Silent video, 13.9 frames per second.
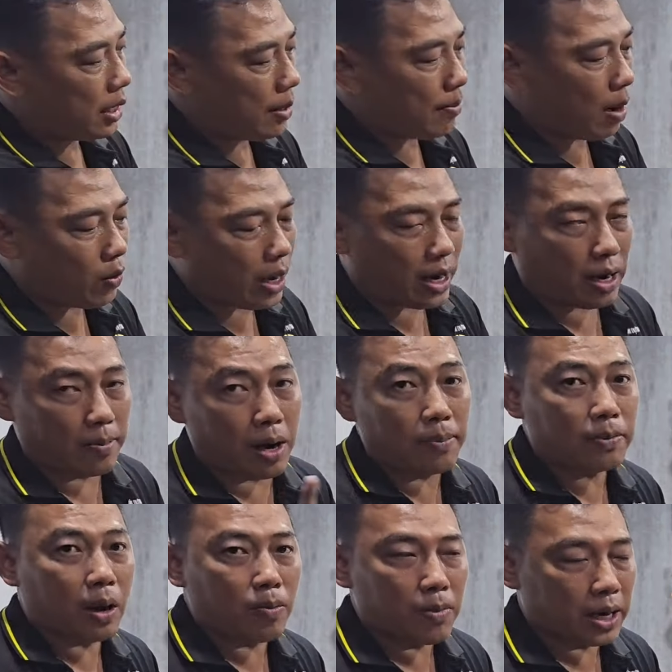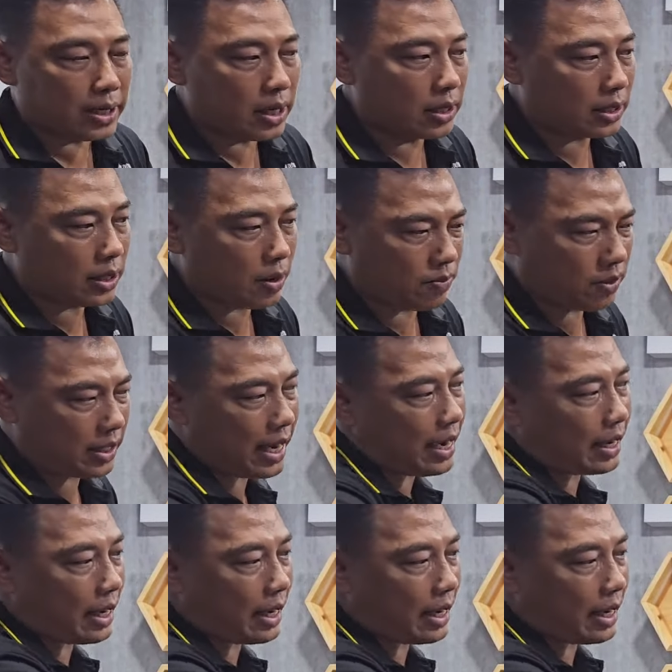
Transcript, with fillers: cái mẫu này là bơm thông minh nhất trong các